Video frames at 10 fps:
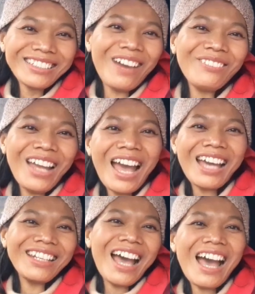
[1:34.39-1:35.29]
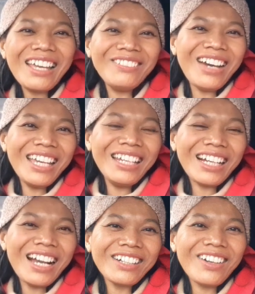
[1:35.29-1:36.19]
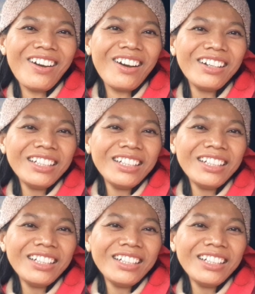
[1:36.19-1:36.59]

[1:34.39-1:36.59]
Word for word: ทำงานได้ไหมนะคะ ก็